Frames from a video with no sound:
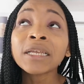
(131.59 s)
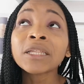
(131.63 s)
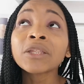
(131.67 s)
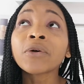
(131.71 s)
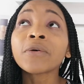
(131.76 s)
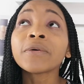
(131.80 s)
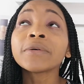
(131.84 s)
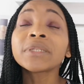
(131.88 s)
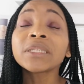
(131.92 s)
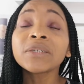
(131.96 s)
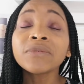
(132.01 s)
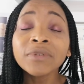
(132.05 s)

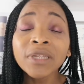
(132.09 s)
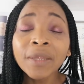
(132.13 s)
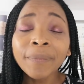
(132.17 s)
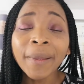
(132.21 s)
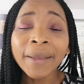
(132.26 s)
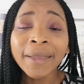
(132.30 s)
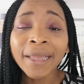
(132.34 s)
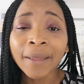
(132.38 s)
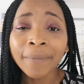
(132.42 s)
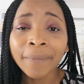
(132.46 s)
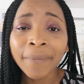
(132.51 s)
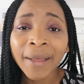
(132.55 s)
Donc si vous n'êtes
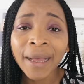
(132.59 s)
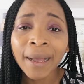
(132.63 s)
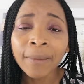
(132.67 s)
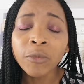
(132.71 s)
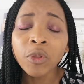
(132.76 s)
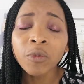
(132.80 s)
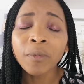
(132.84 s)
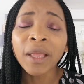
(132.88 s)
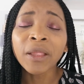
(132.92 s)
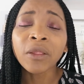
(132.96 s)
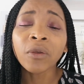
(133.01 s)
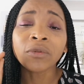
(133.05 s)
pas capable
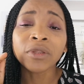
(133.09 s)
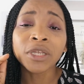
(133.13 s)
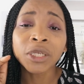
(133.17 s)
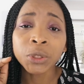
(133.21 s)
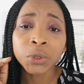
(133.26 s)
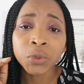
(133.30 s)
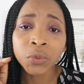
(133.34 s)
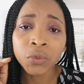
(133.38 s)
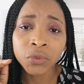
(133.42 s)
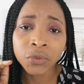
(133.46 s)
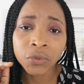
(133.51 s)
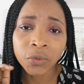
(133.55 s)
de mettre des
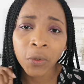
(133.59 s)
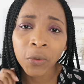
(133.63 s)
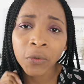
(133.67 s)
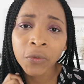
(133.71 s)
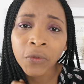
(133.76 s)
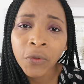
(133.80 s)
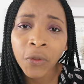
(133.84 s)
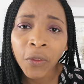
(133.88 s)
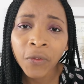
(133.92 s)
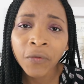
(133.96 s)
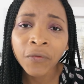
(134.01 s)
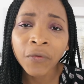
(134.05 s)
choses
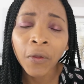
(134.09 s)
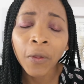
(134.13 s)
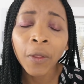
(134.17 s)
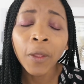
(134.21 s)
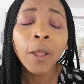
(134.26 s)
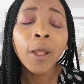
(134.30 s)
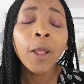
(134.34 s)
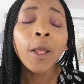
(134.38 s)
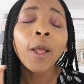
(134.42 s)
en œuvre